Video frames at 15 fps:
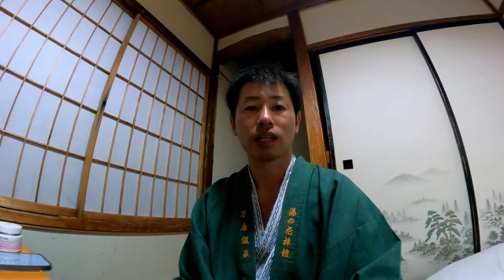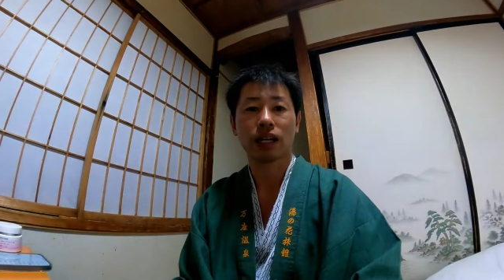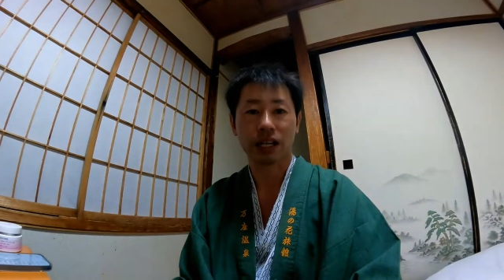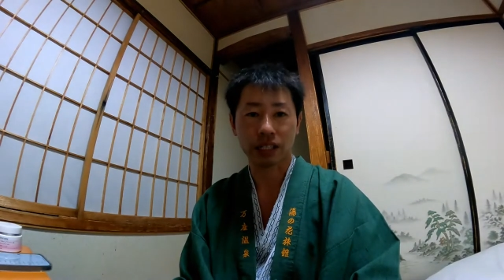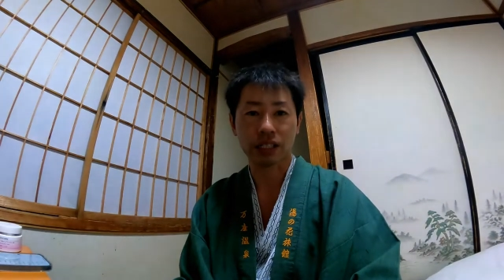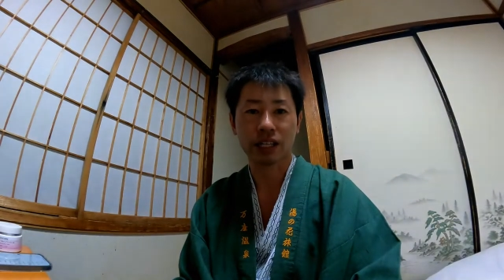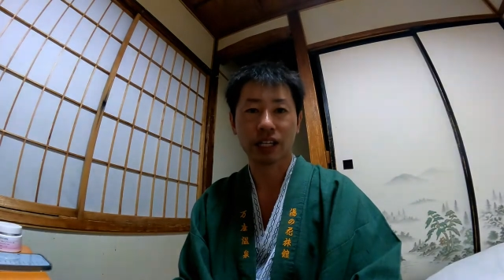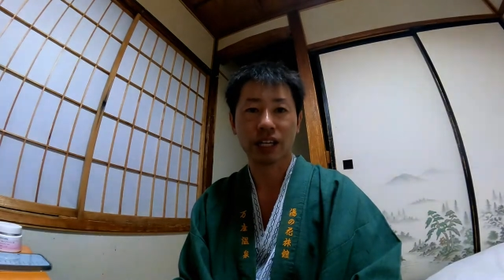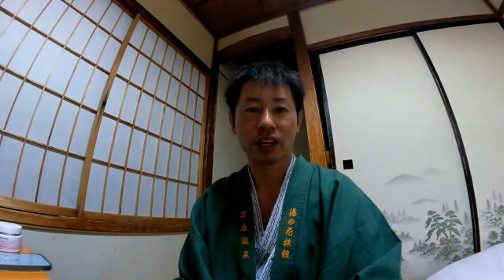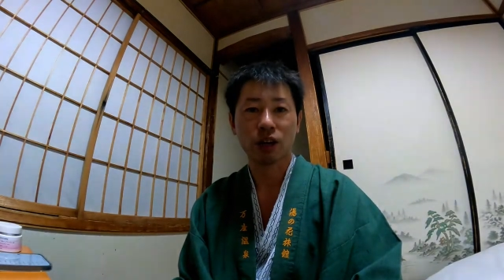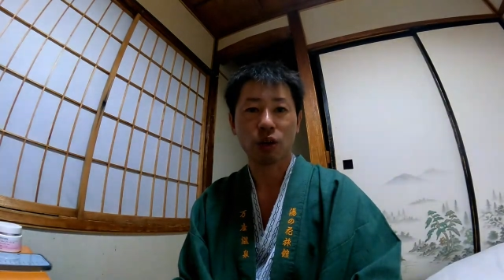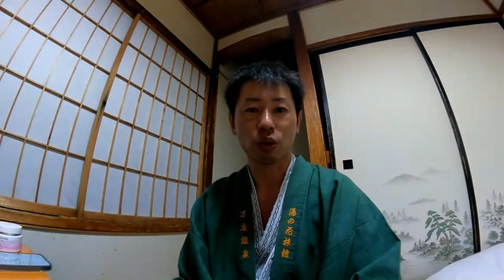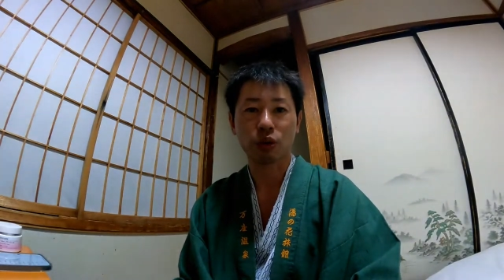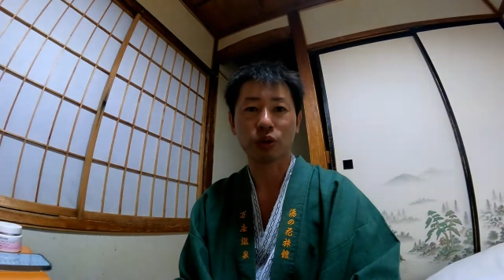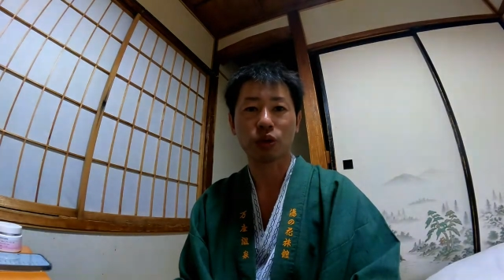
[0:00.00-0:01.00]
はい、
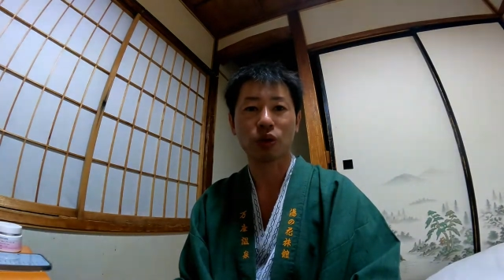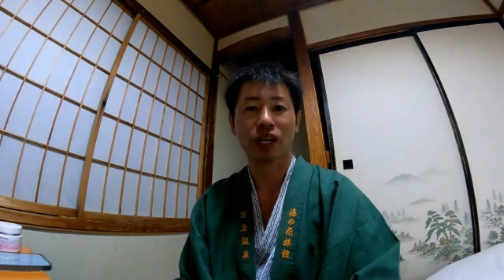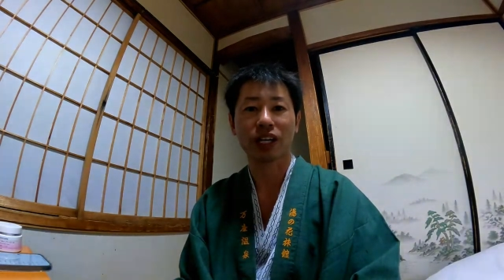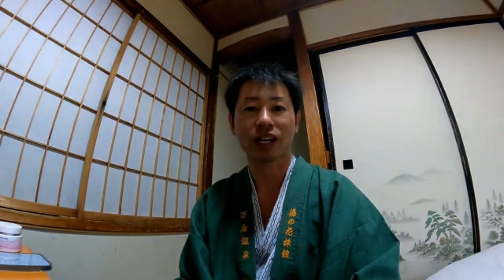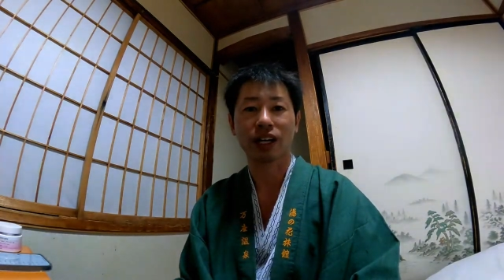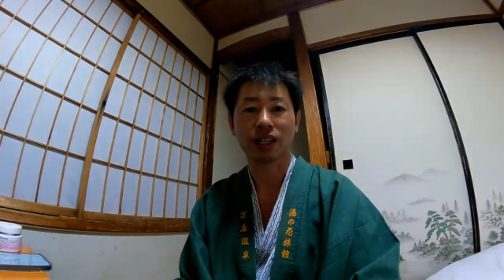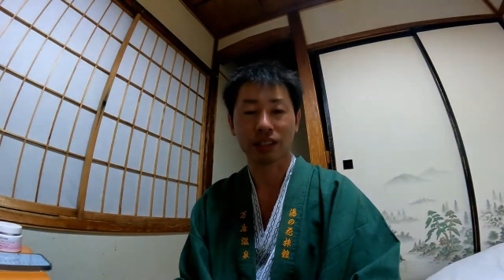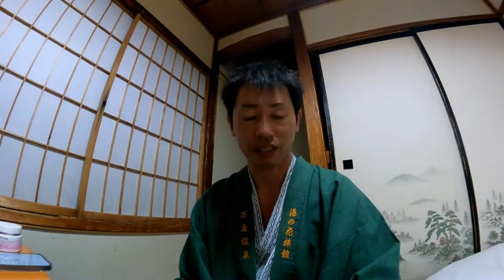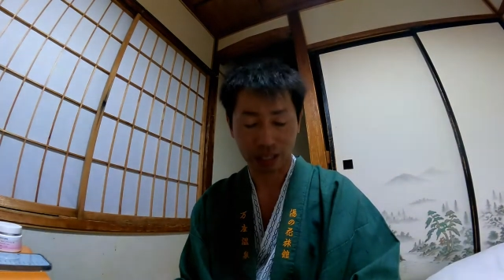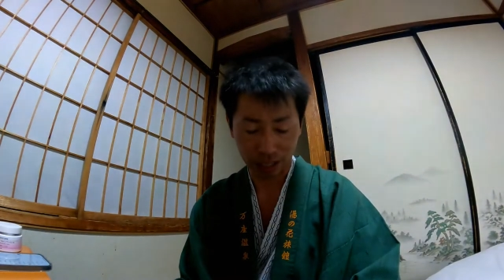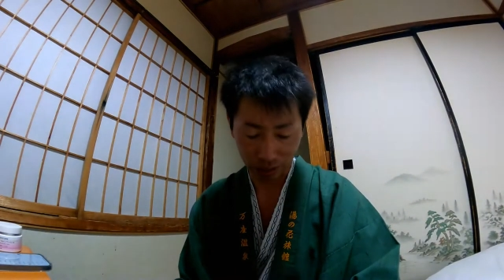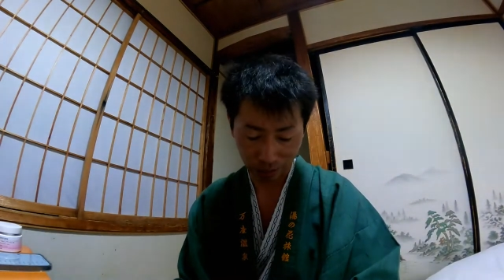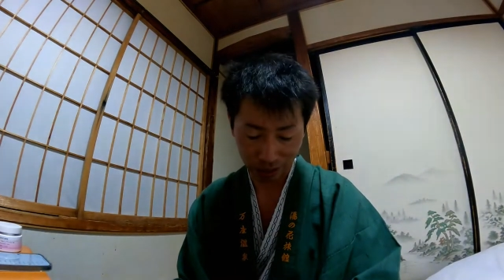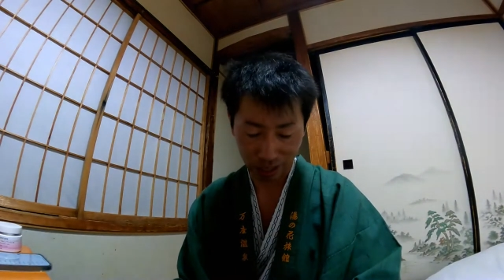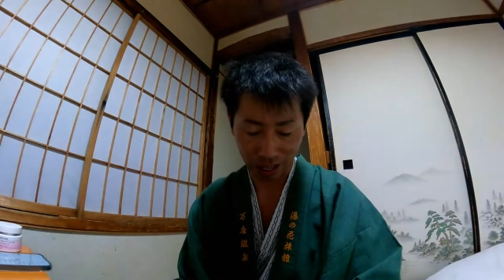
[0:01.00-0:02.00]
お風呂から出
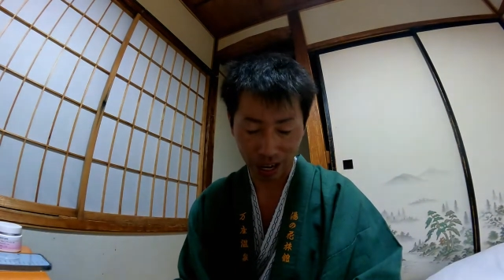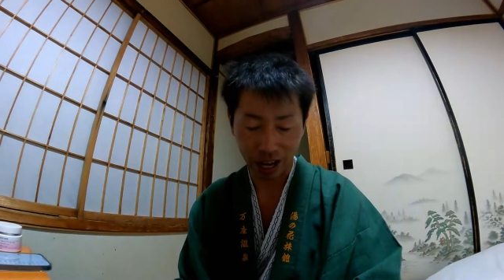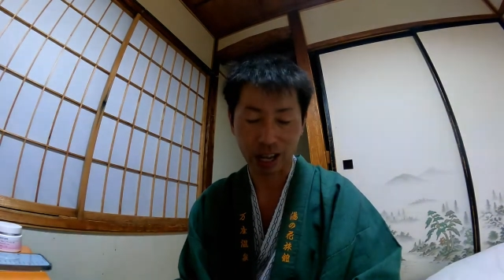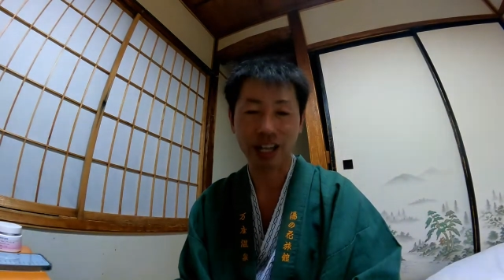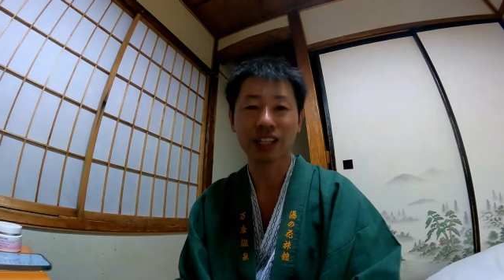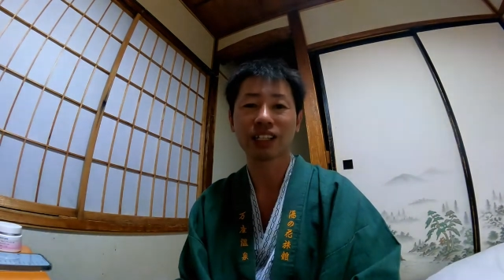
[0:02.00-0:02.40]
てきました。